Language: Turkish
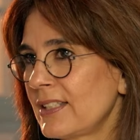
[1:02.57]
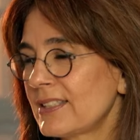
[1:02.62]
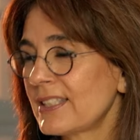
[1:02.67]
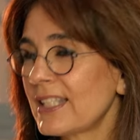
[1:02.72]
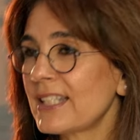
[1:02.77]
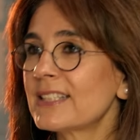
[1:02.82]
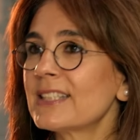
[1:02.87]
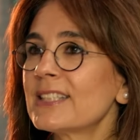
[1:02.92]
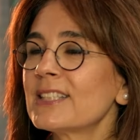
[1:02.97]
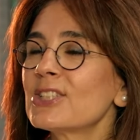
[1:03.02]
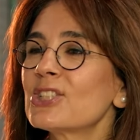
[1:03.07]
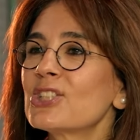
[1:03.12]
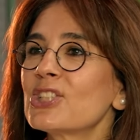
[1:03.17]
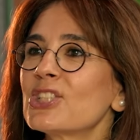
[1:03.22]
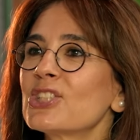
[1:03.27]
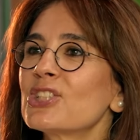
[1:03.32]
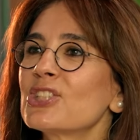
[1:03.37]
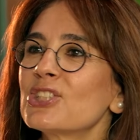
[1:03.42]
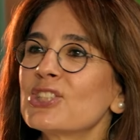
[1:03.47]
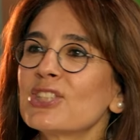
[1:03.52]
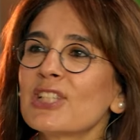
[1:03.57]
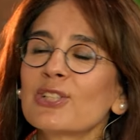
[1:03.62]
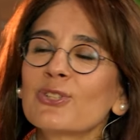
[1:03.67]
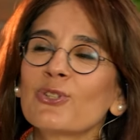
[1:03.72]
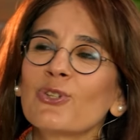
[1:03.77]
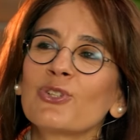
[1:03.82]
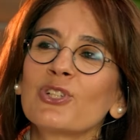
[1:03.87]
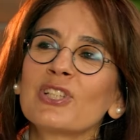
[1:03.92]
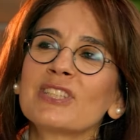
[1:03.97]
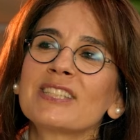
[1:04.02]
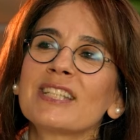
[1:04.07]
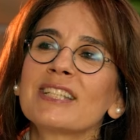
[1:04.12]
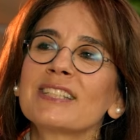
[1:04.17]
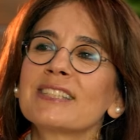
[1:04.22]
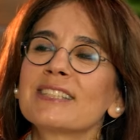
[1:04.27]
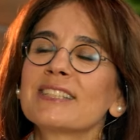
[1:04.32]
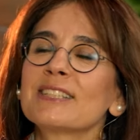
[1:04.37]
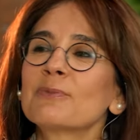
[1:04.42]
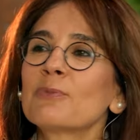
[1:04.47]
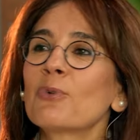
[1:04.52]
Zeytinin çeşidine göre,
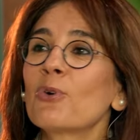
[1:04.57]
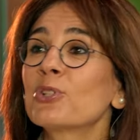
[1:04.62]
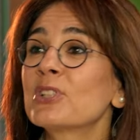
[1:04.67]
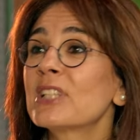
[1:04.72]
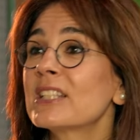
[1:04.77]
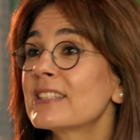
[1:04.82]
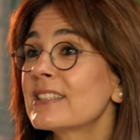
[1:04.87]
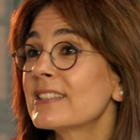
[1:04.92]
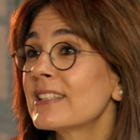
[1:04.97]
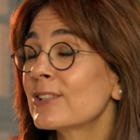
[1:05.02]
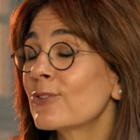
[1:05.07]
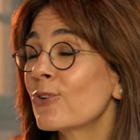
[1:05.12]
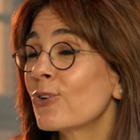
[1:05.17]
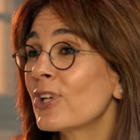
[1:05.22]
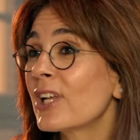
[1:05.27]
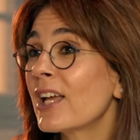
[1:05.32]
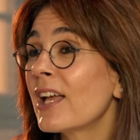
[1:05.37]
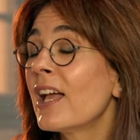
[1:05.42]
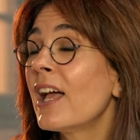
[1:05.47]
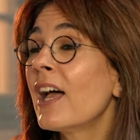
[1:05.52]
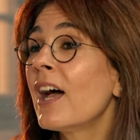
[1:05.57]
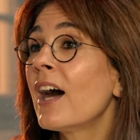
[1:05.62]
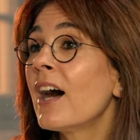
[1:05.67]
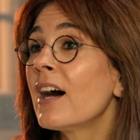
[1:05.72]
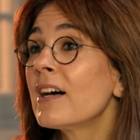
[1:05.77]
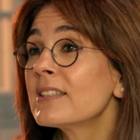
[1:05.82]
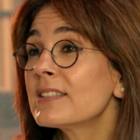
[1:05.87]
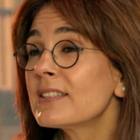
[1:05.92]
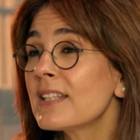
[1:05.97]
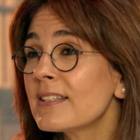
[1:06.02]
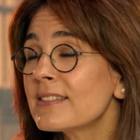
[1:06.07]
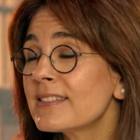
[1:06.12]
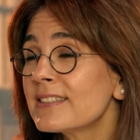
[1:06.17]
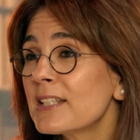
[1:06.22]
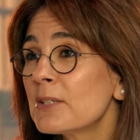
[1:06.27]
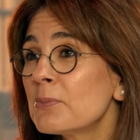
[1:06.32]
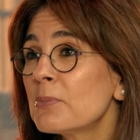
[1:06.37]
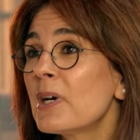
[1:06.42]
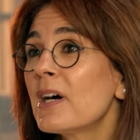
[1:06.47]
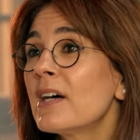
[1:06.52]
zeytinin bölgesine göre, hasat
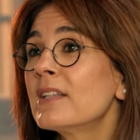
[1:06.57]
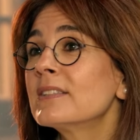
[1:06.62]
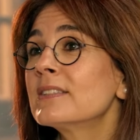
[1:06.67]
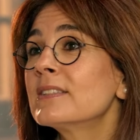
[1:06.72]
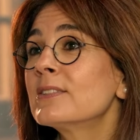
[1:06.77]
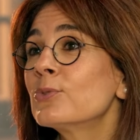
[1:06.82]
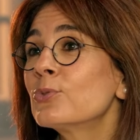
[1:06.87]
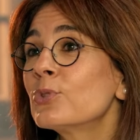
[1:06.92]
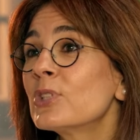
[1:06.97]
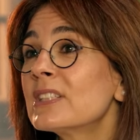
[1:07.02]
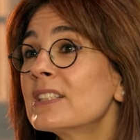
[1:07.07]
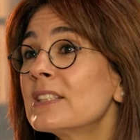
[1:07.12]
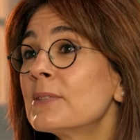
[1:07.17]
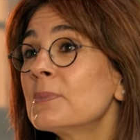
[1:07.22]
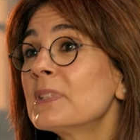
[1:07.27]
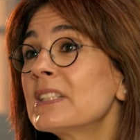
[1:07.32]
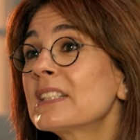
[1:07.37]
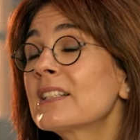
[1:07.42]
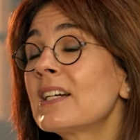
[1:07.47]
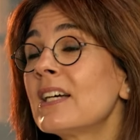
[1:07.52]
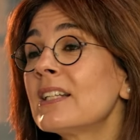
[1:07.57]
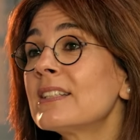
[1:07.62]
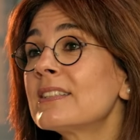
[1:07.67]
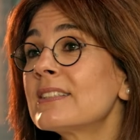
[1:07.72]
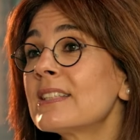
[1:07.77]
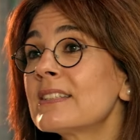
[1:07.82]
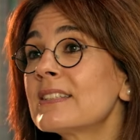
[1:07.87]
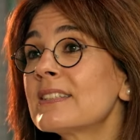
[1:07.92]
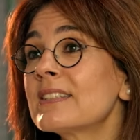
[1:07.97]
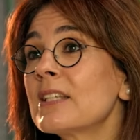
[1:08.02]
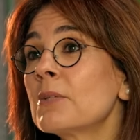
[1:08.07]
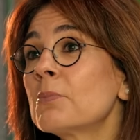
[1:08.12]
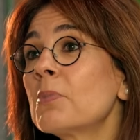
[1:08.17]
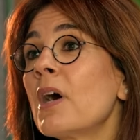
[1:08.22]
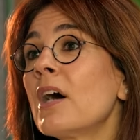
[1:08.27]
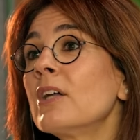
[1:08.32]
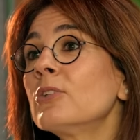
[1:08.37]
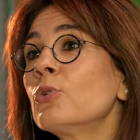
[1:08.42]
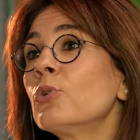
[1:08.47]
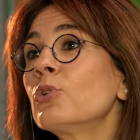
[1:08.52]
zamanı, üretimin kalitesine
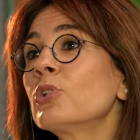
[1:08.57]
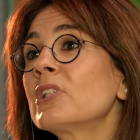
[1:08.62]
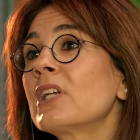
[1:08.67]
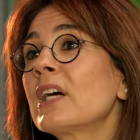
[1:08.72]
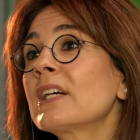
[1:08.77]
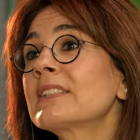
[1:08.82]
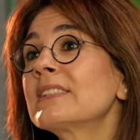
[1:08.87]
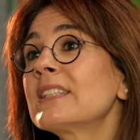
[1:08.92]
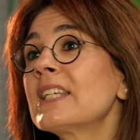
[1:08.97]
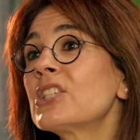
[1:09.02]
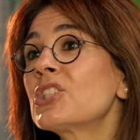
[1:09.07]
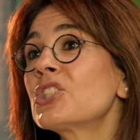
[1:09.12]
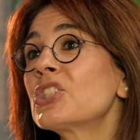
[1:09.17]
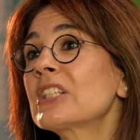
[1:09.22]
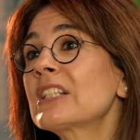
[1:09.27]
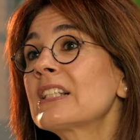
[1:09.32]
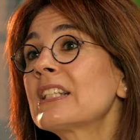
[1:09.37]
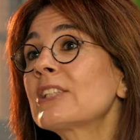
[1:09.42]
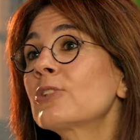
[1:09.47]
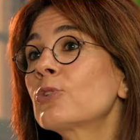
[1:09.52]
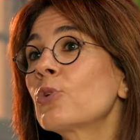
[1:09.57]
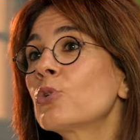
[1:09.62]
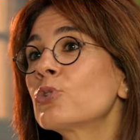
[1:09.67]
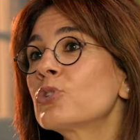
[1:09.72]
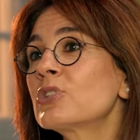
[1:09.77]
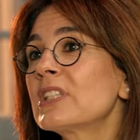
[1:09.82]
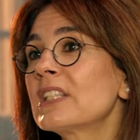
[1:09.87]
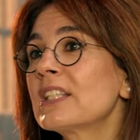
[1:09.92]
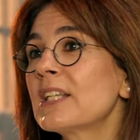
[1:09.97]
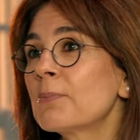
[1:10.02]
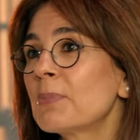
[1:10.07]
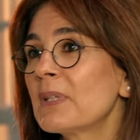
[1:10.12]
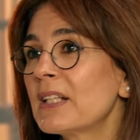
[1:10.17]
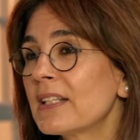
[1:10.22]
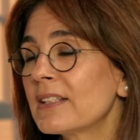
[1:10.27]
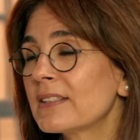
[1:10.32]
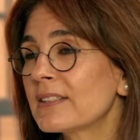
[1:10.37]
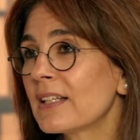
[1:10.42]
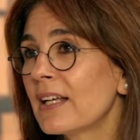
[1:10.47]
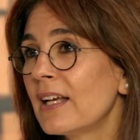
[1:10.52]
bağlı olarak değişiklik gösterebilir.